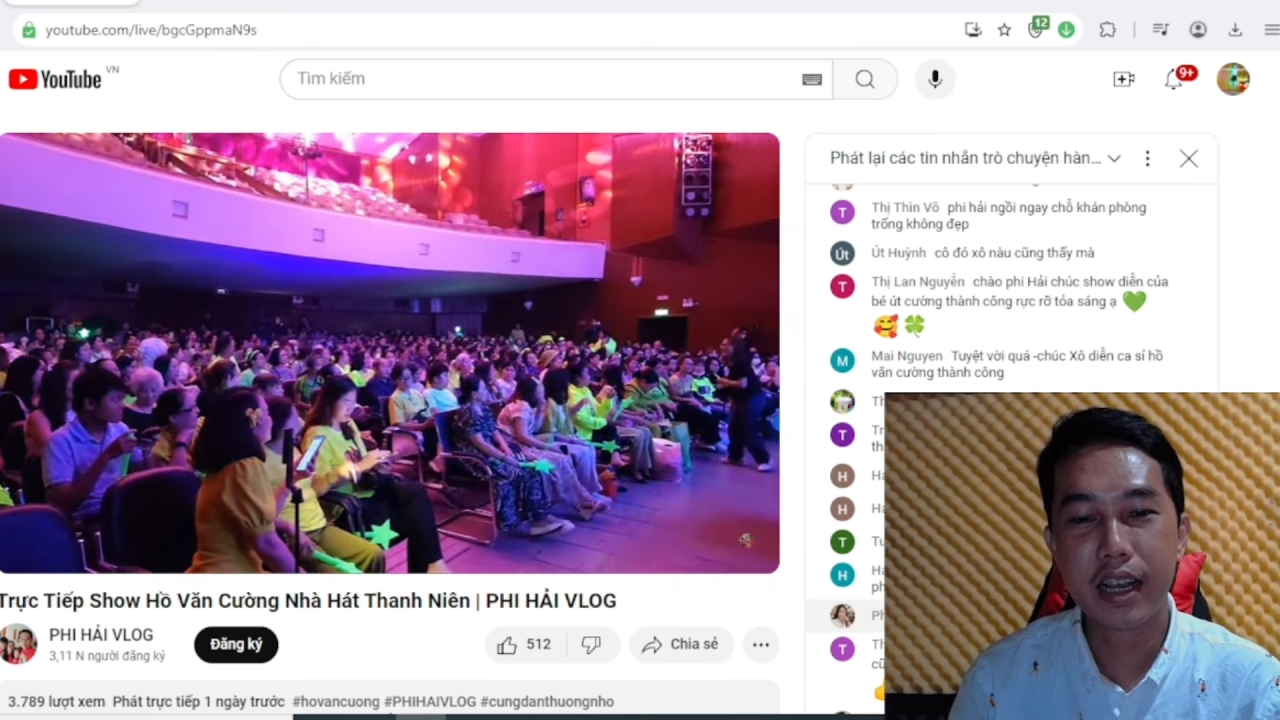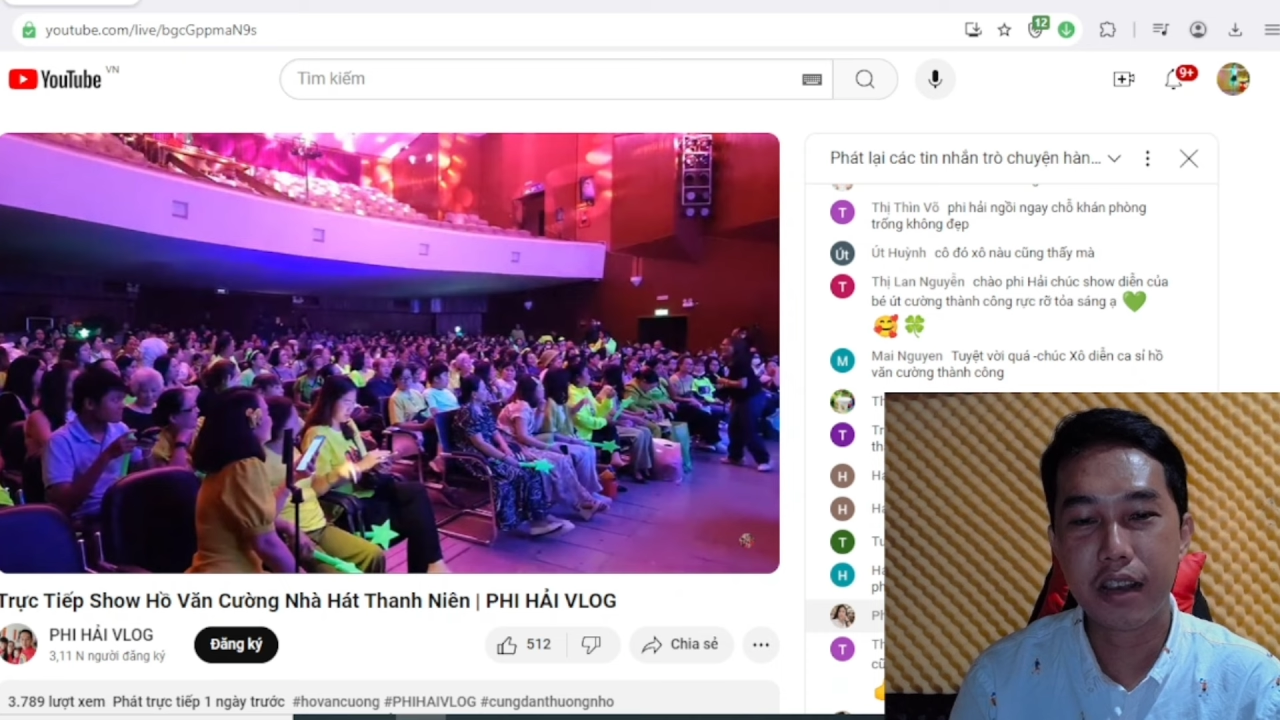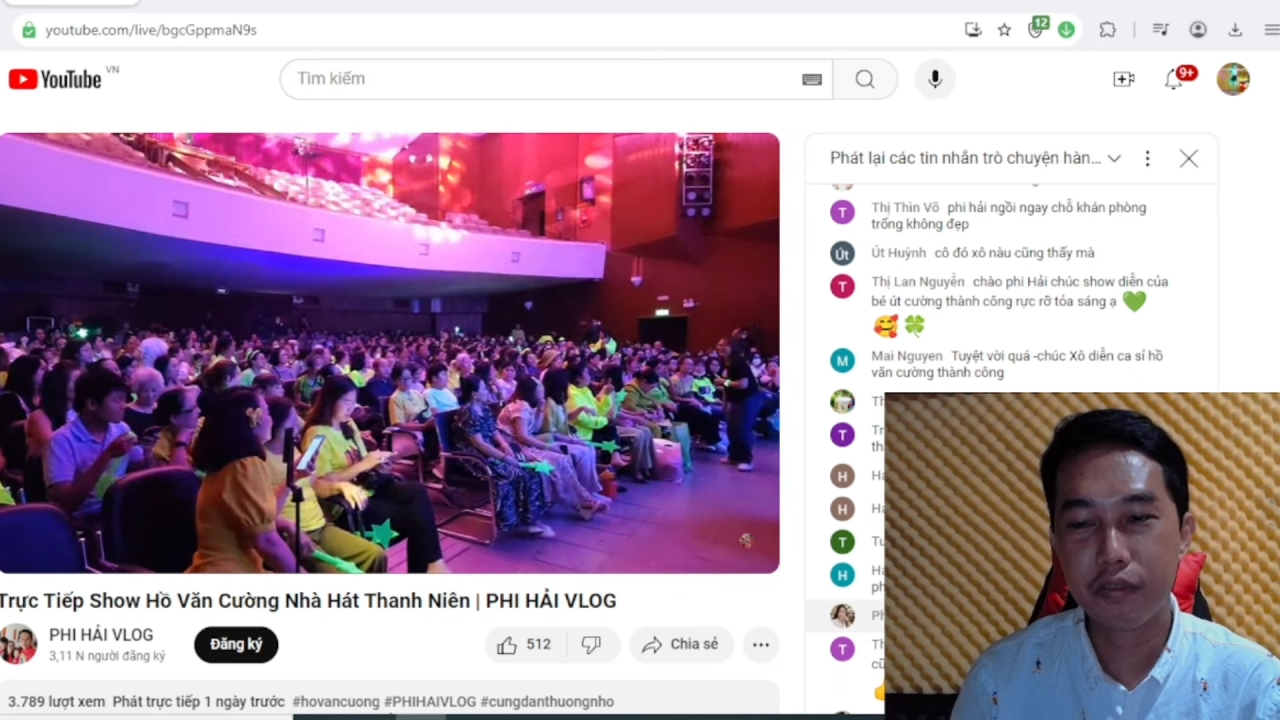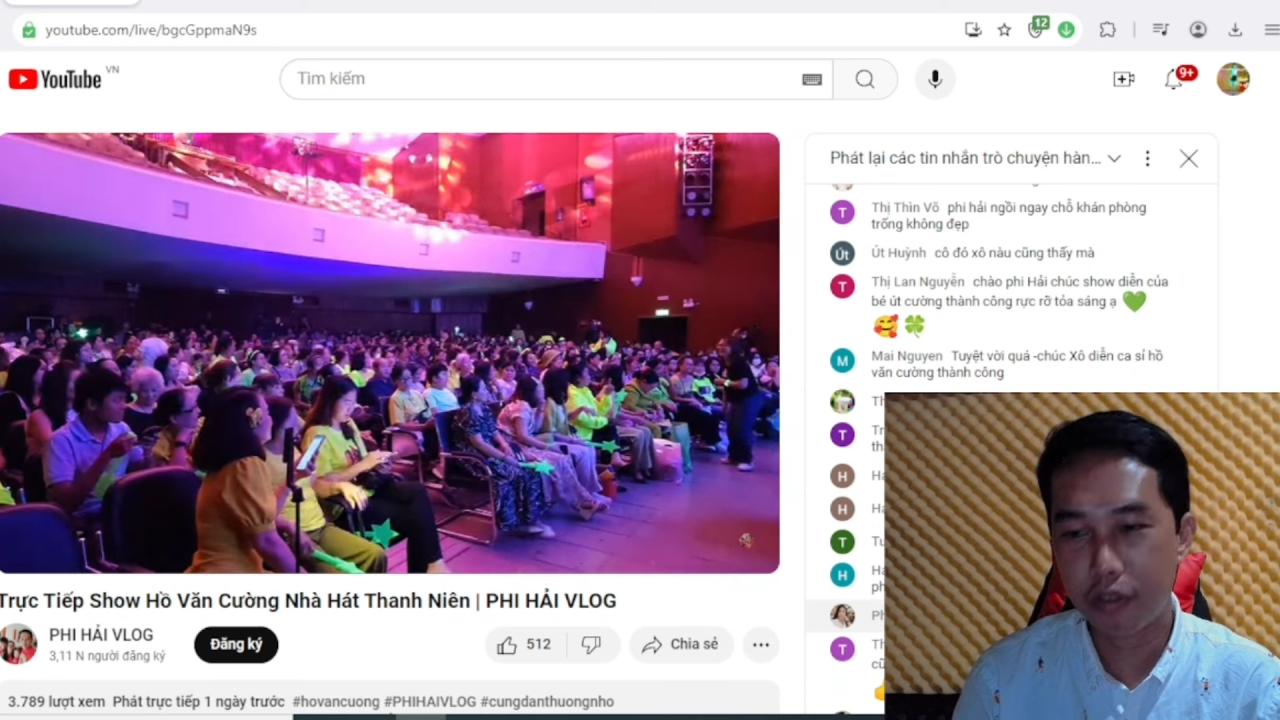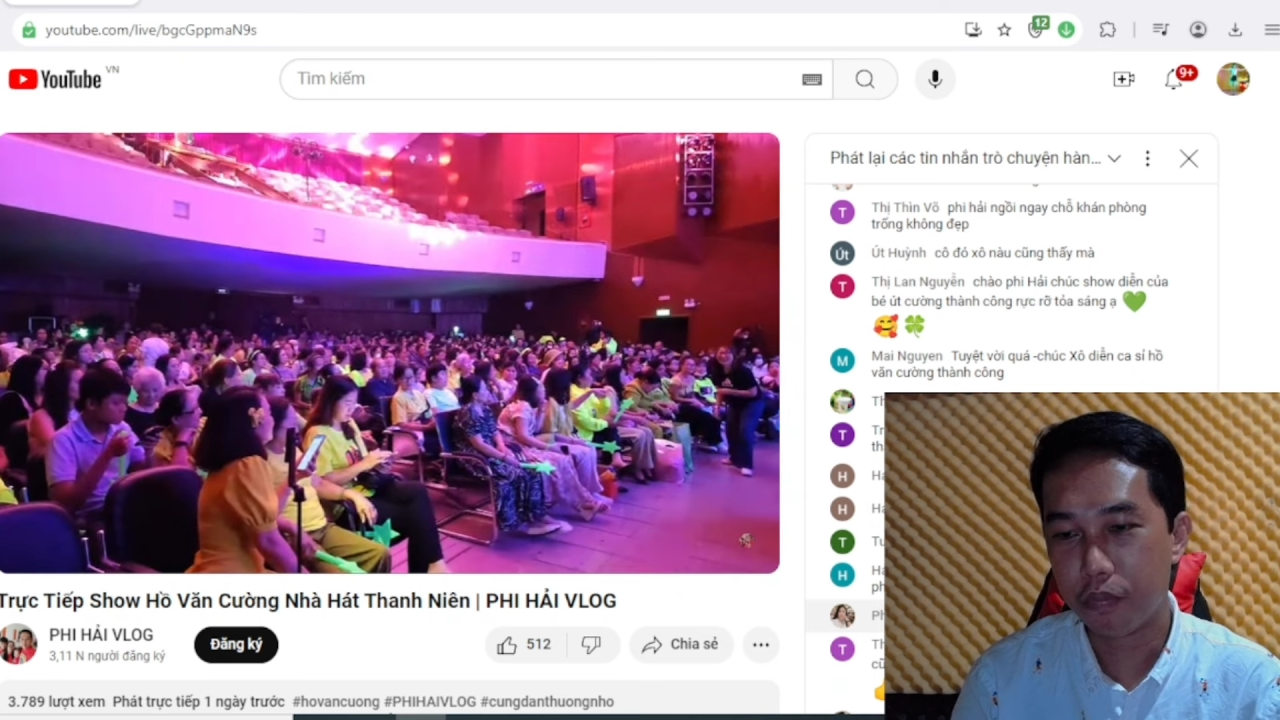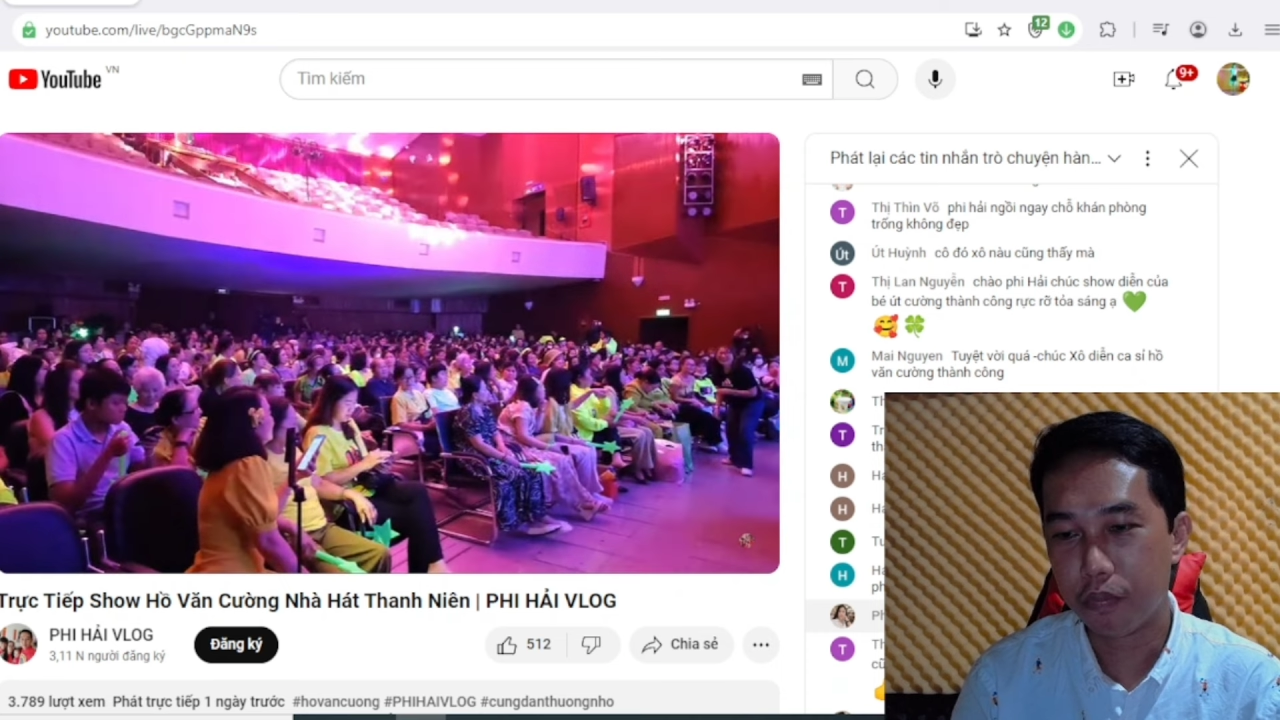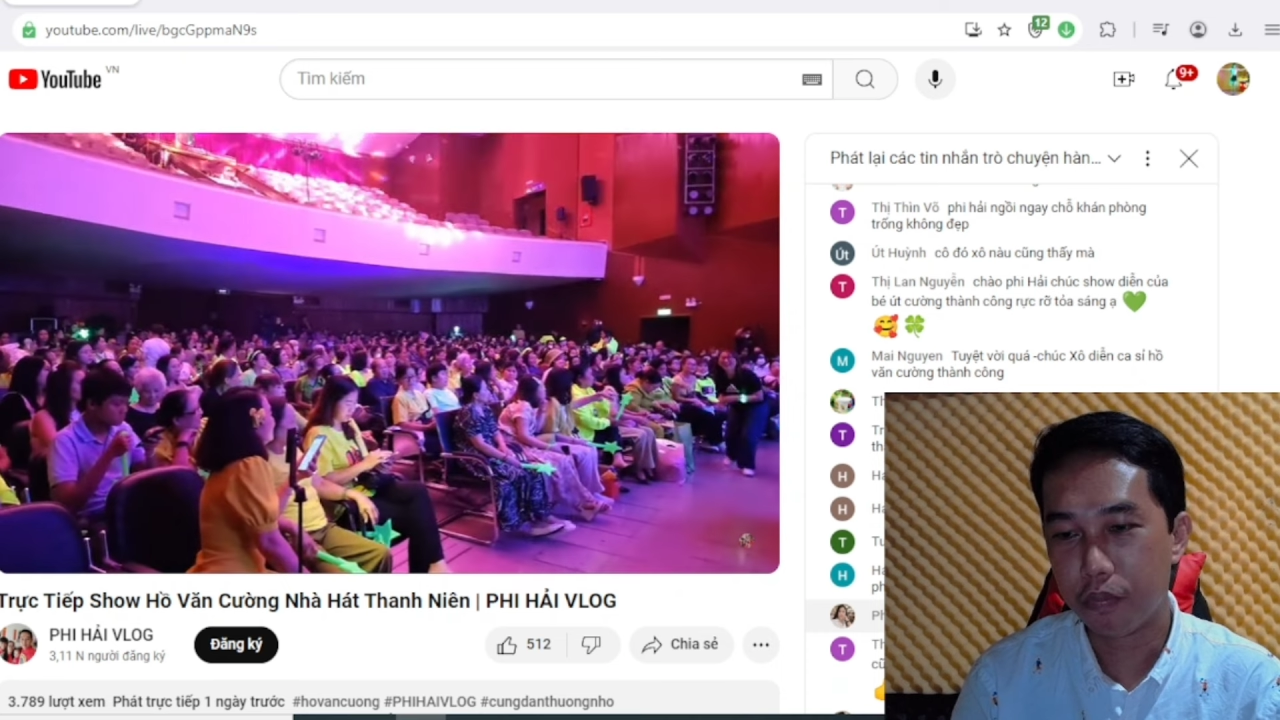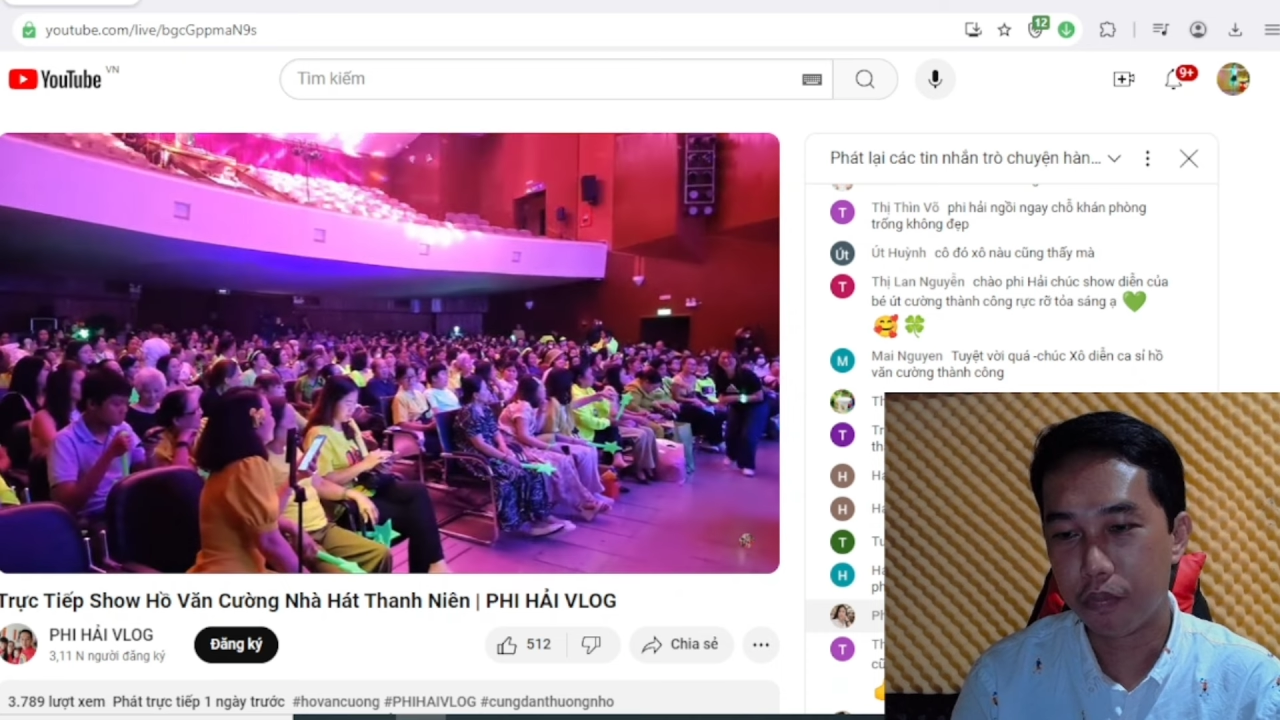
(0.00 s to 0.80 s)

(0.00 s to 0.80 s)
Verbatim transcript: khán phòng